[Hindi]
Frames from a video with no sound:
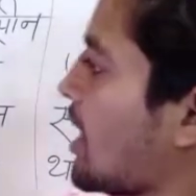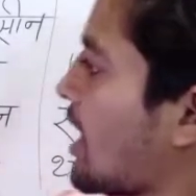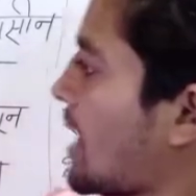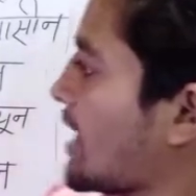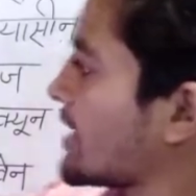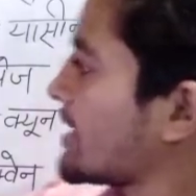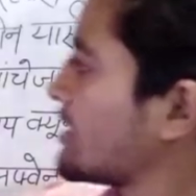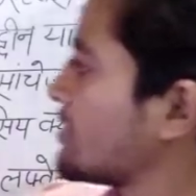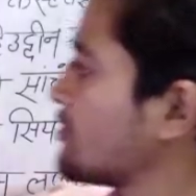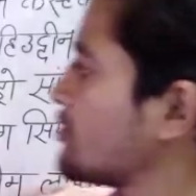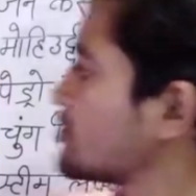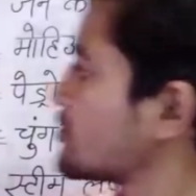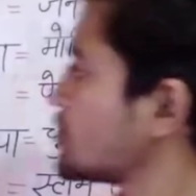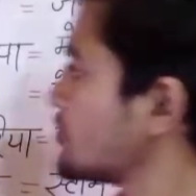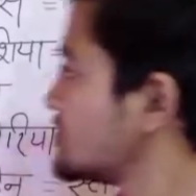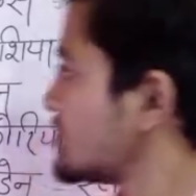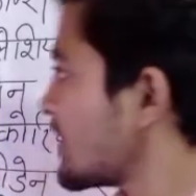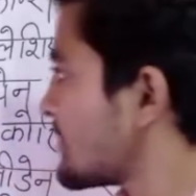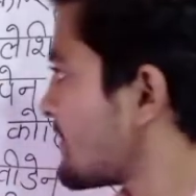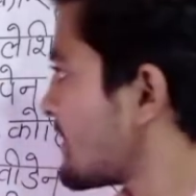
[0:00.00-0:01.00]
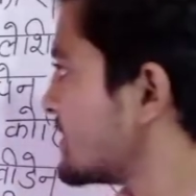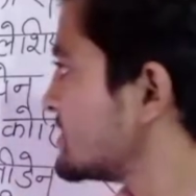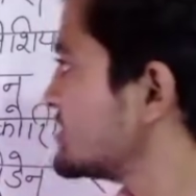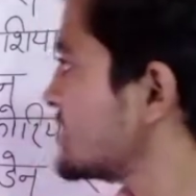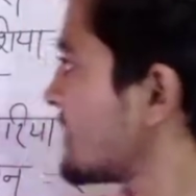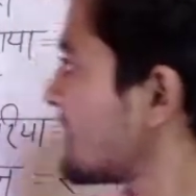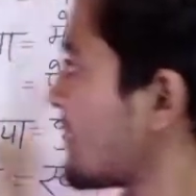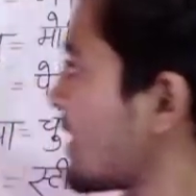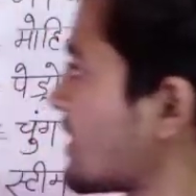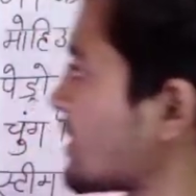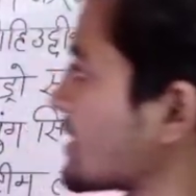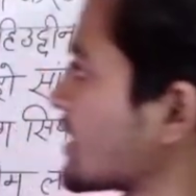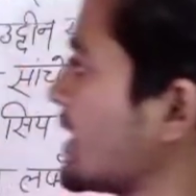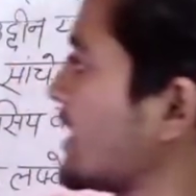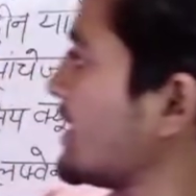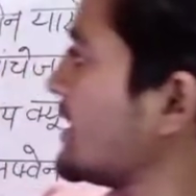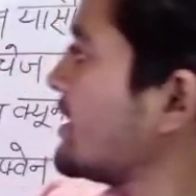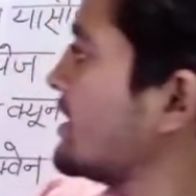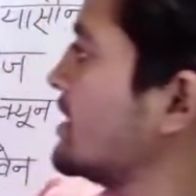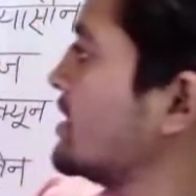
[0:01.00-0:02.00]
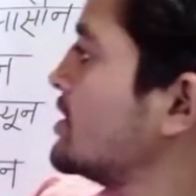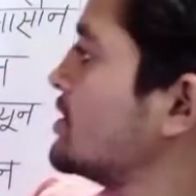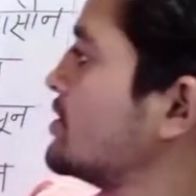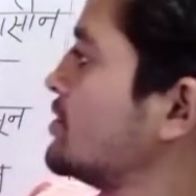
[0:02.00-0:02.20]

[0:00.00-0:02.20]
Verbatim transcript: अगला दोस्तों जापान जापान के हैं